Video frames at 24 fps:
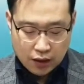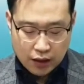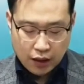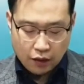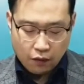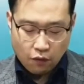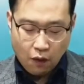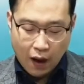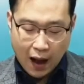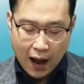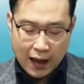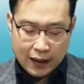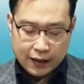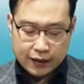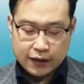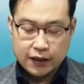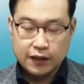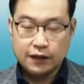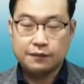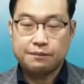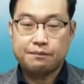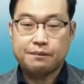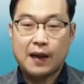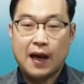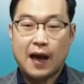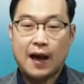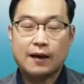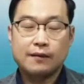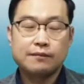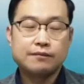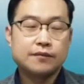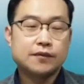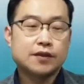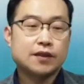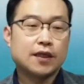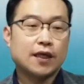예, 왕이
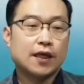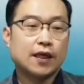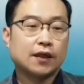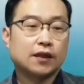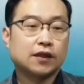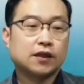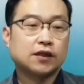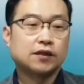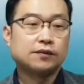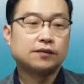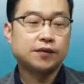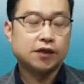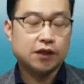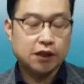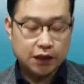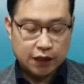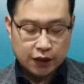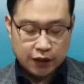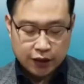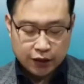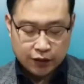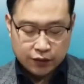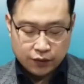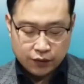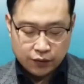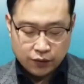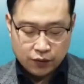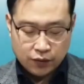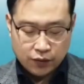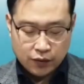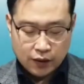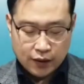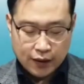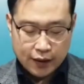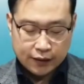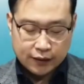밤새
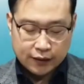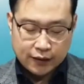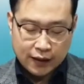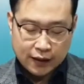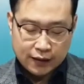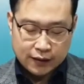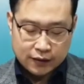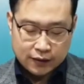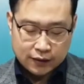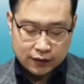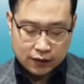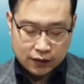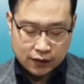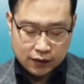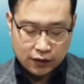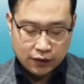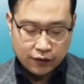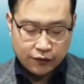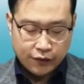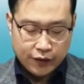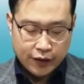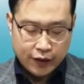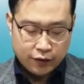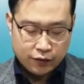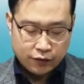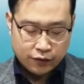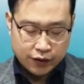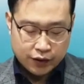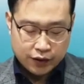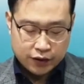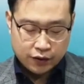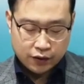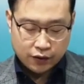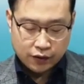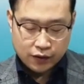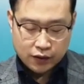금식기도 했다는 그런
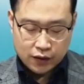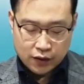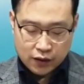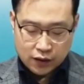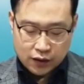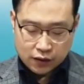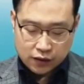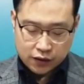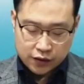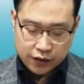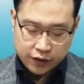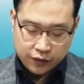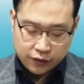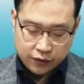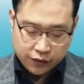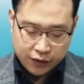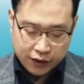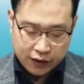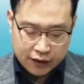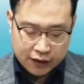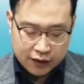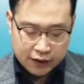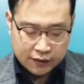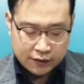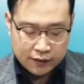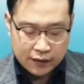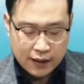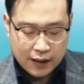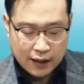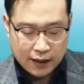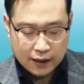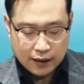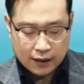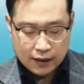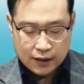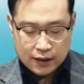내용이죠. 그리고
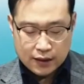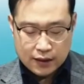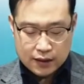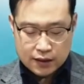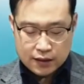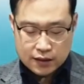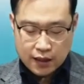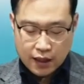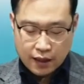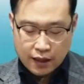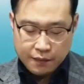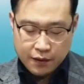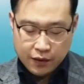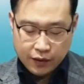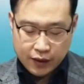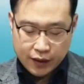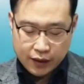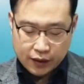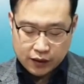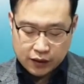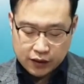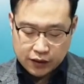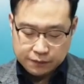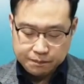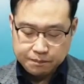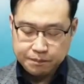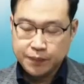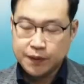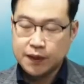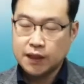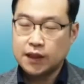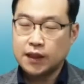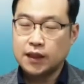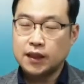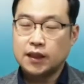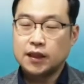이튿날 새벽에
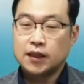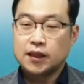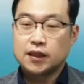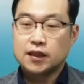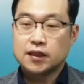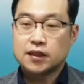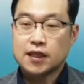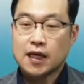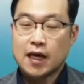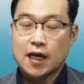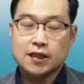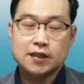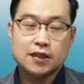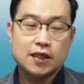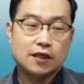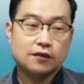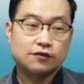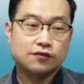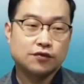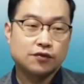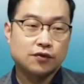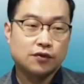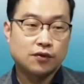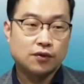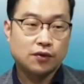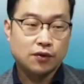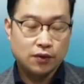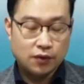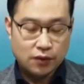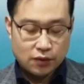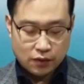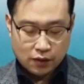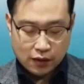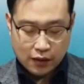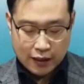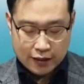급히
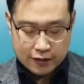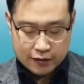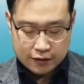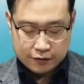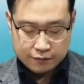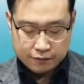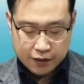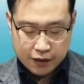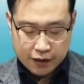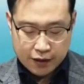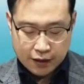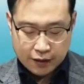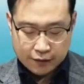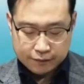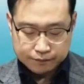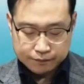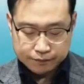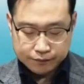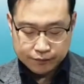사자굴로 갔습니다.